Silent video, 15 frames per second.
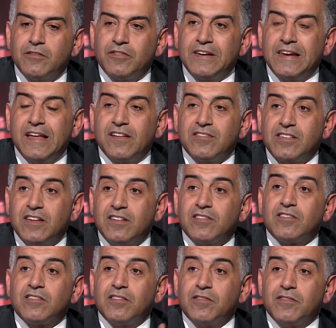في
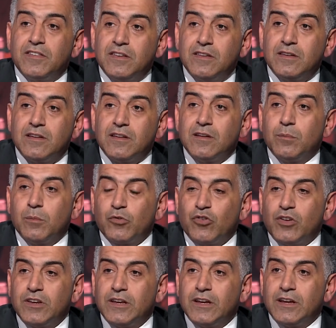الاساس في
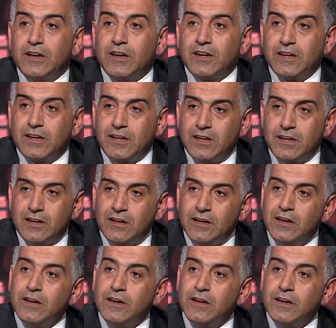مشاريع خارجيه